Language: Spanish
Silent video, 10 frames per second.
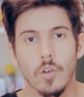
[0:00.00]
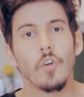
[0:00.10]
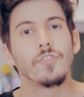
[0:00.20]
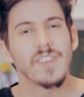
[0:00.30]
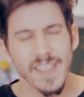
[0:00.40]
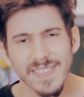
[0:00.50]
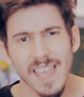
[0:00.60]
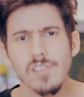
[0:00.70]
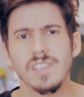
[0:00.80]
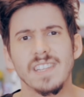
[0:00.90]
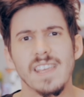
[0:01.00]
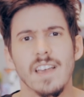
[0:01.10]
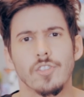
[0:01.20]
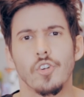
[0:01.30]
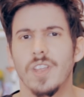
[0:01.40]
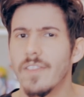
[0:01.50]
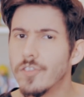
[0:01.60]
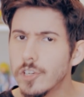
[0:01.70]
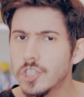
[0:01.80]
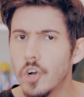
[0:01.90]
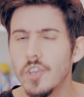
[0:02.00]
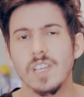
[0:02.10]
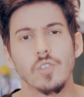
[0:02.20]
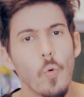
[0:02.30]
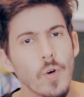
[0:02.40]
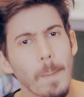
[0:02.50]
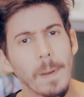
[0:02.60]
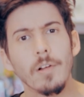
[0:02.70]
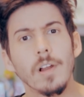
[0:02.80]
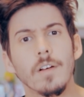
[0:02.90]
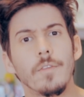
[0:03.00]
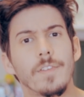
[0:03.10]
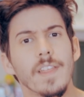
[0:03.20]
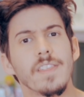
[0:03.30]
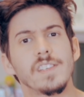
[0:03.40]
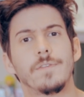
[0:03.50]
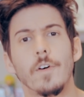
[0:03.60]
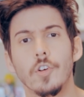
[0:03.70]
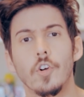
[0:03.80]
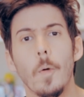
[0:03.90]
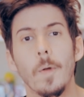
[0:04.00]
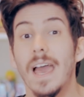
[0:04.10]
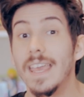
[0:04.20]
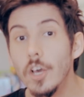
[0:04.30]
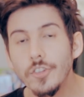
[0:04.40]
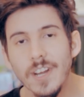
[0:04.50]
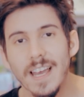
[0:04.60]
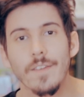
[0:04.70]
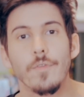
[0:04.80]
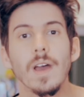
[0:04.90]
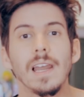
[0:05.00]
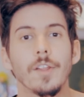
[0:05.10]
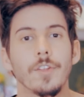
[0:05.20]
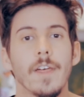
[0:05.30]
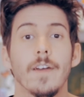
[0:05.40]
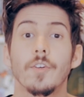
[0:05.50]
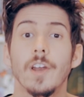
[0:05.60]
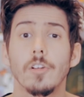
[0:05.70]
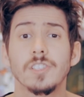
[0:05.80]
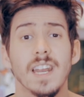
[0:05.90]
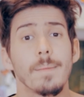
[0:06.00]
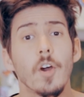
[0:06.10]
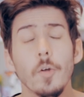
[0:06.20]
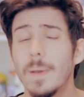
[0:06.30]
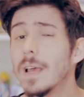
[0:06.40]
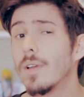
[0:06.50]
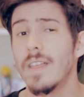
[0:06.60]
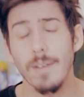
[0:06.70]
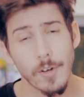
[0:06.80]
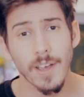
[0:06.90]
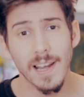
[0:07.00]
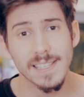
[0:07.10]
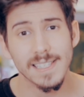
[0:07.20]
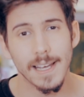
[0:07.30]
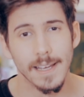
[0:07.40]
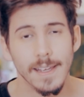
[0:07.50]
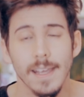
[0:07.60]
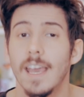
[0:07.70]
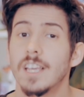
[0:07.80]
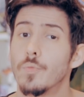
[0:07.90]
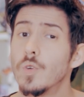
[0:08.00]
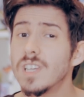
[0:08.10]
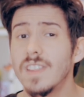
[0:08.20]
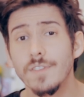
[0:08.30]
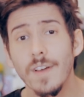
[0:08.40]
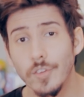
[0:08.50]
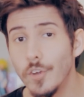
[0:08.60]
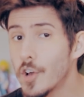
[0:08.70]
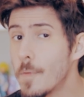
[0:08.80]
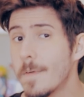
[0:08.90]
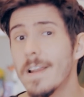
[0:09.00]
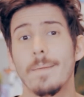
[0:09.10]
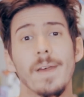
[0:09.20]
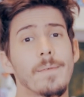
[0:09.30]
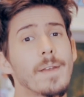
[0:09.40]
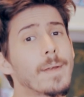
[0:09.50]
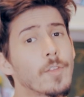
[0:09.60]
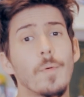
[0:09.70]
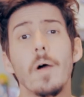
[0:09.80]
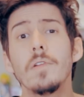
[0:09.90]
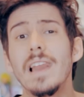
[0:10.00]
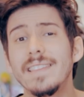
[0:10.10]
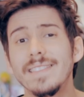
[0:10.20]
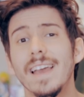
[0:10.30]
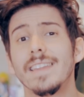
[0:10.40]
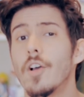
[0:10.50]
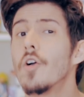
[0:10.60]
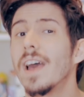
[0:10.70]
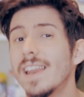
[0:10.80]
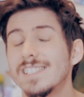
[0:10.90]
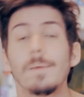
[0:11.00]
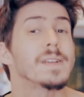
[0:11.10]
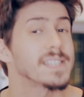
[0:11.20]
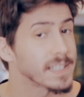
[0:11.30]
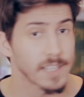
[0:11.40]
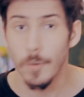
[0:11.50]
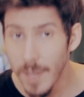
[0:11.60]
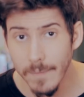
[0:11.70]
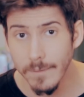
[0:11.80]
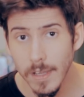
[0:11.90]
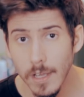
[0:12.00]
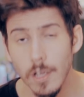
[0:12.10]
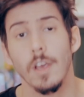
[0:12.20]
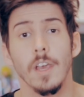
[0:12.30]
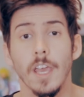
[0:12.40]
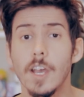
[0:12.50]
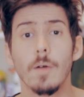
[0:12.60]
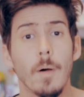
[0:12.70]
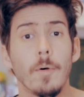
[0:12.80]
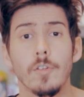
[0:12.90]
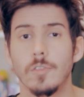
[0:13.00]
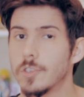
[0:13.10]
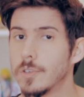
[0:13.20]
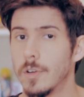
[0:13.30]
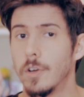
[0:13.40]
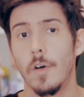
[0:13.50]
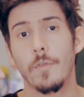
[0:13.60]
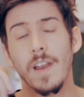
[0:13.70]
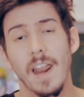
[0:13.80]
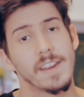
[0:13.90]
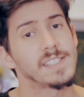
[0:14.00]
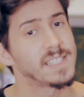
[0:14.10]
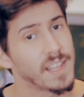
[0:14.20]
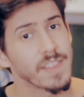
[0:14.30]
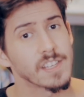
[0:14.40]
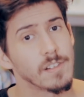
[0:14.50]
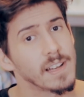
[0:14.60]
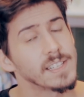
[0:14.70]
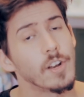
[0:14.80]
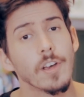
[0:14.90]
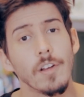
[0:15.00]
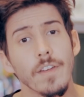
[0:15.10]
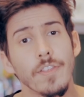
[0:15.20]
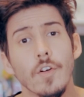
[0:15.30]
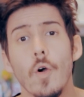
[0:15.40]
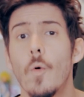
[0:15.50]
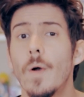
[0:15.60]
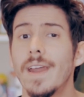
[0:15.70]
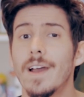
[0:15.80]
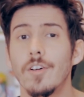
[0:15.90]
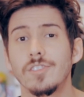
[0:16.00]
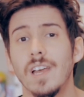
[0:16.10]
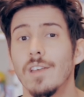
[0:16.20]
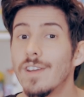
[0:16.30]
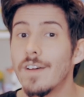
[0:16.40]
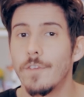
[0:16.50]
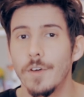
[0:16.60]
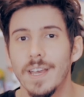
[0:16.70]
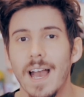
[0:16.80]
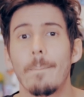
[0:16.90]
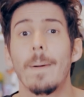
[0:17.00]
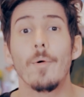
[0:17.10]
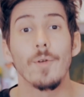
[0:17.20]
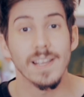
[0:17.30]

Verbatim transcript: Con 30 años de trayectoria, dos Goyas, una película con Francis Ford Coppola y otra que fue galardonada con el Oscar a Mejor Película de Habla No Inglesa, es muy satisfactorio comprobar que Maniver Verdú un late night con ganas de pasárselo bien. Y como bonus, no fue la Resistencia sola, sino que lo hizo con Juana Costa y una fónica Paula